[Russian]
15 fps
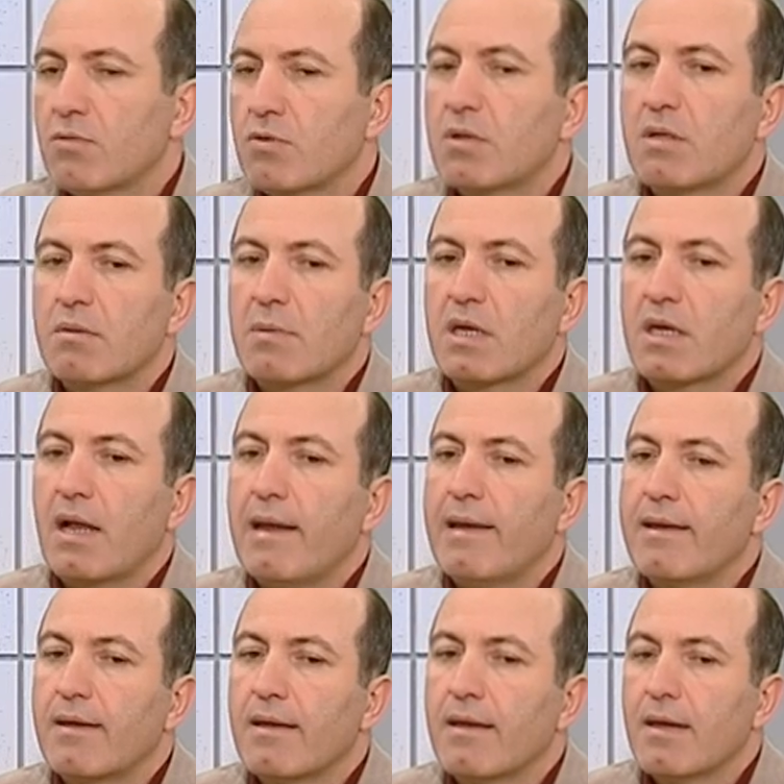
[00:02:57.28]
Многие мои
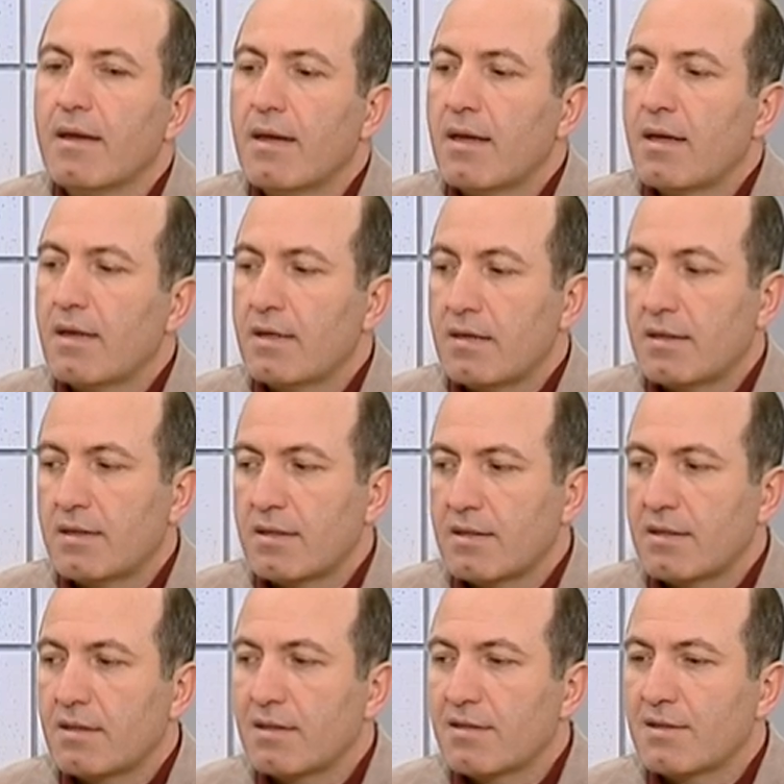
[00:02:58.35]
коллеги
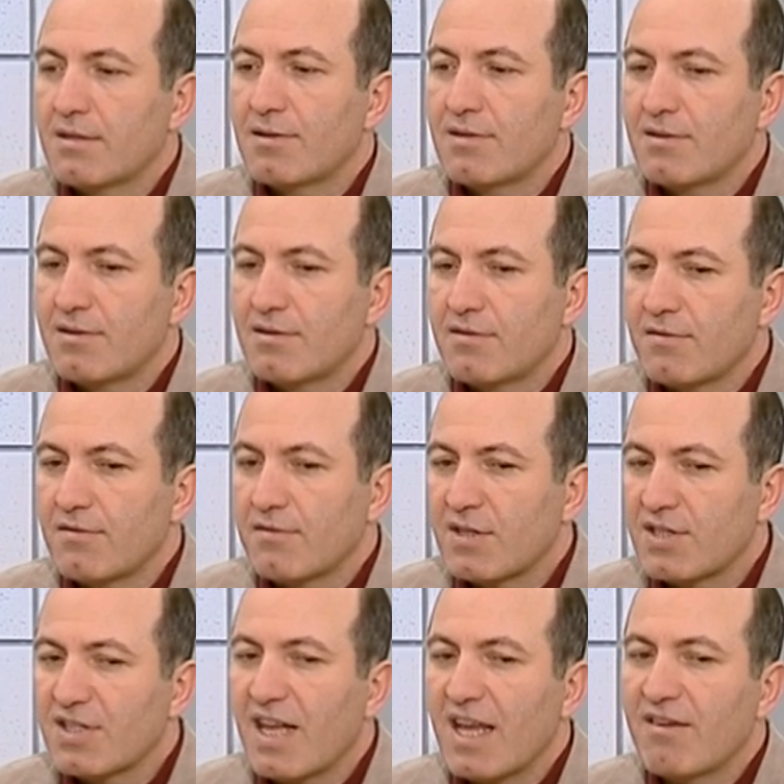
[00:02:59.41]
э,
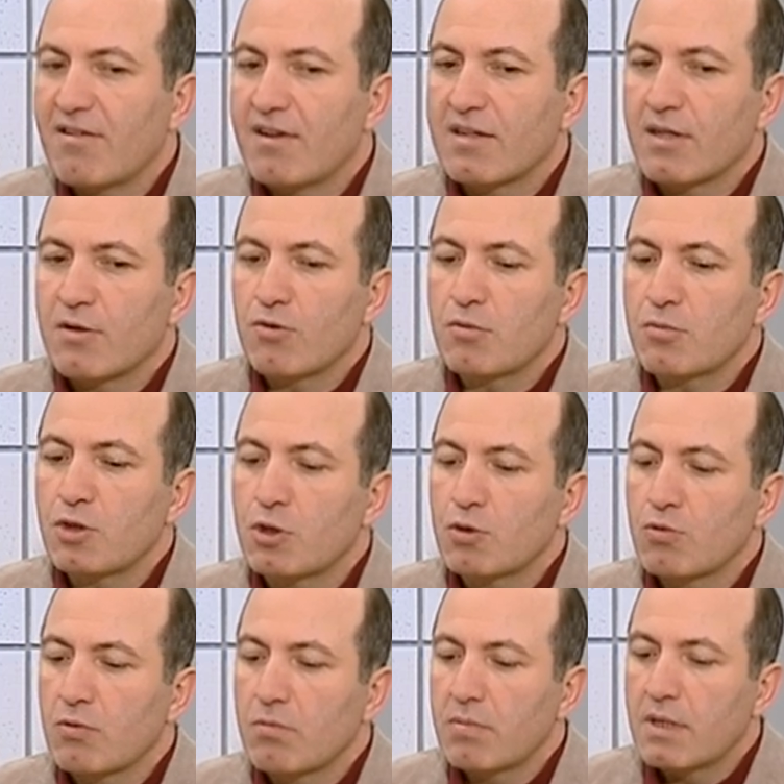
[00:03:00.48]
настаивали на том,
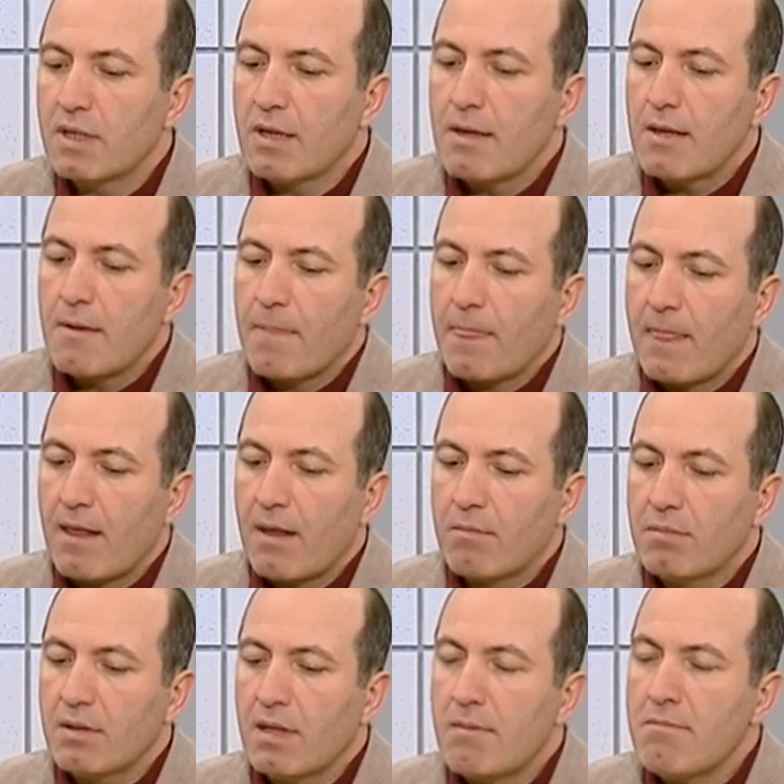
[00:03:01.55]
чтобы э,
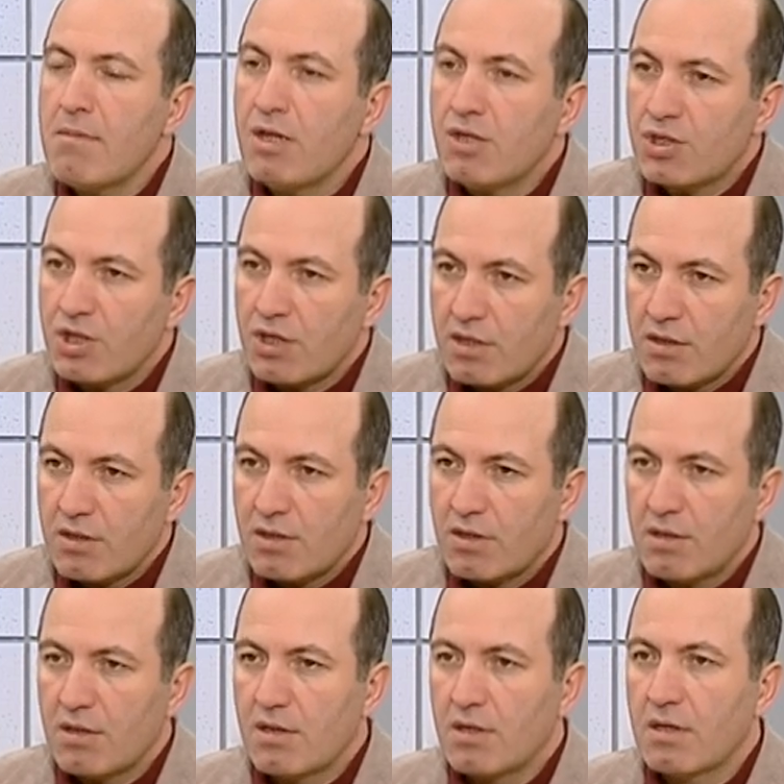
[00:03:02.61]
было меньше
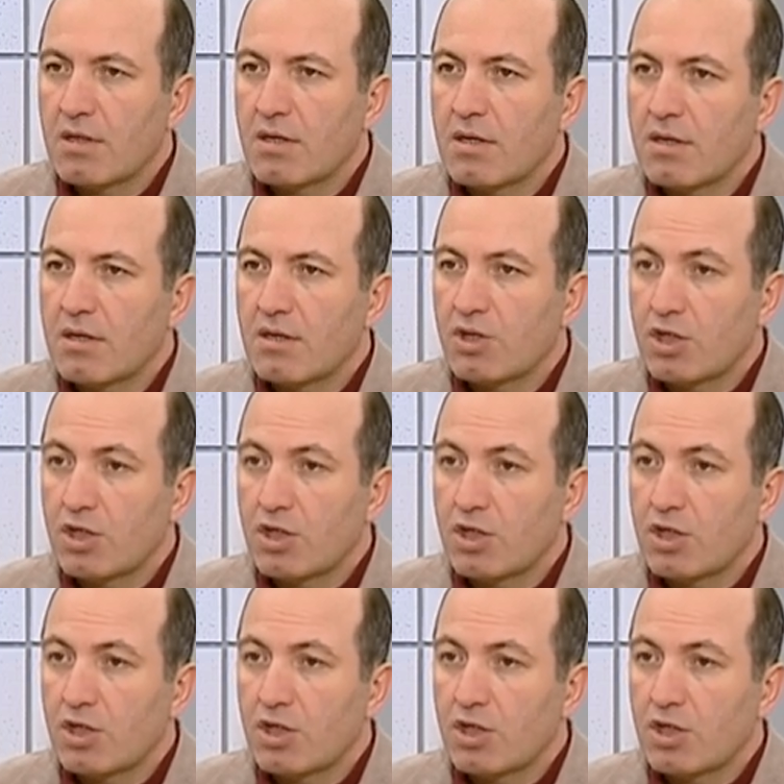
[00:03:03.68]
э,